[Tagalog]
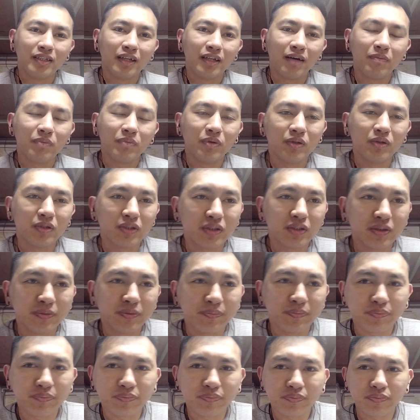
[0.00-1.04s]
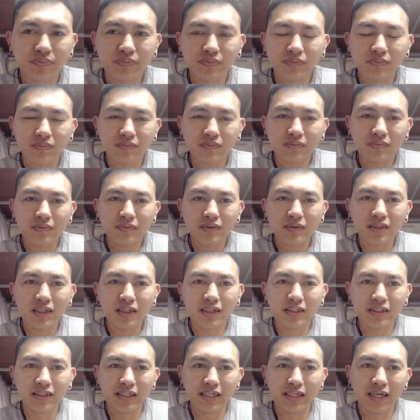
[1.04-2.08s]
Tapos,
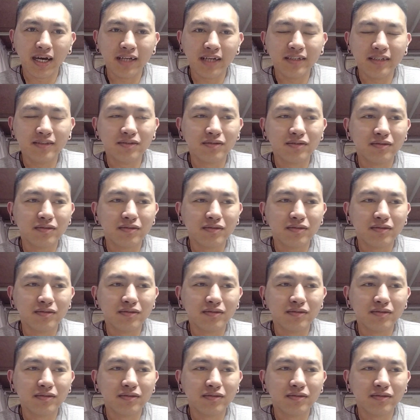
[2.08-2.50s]
di yan,